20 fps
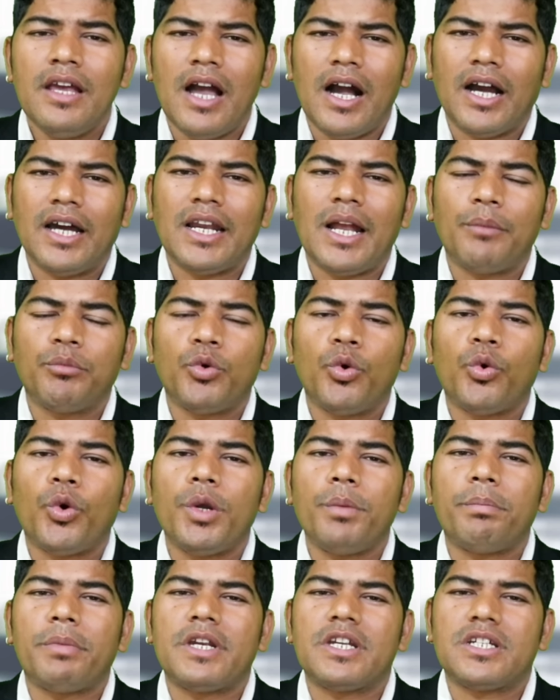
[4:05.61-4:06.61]
अगर आपको
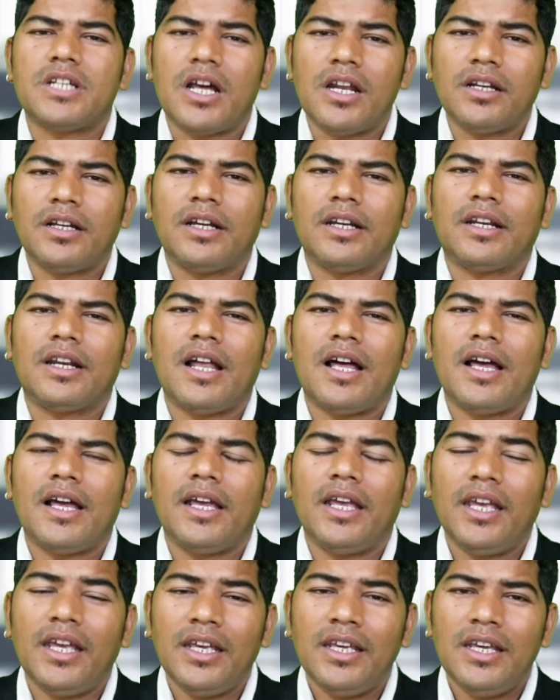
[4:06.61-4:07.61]
कोई परेशान कर रहा
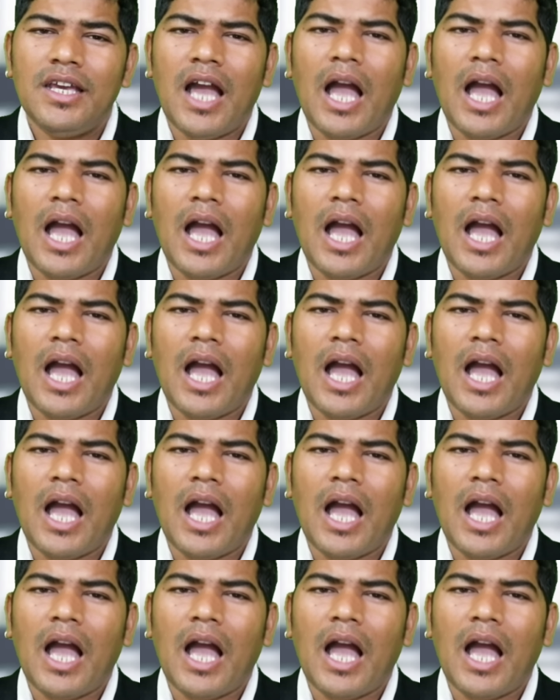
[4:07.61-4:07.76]
है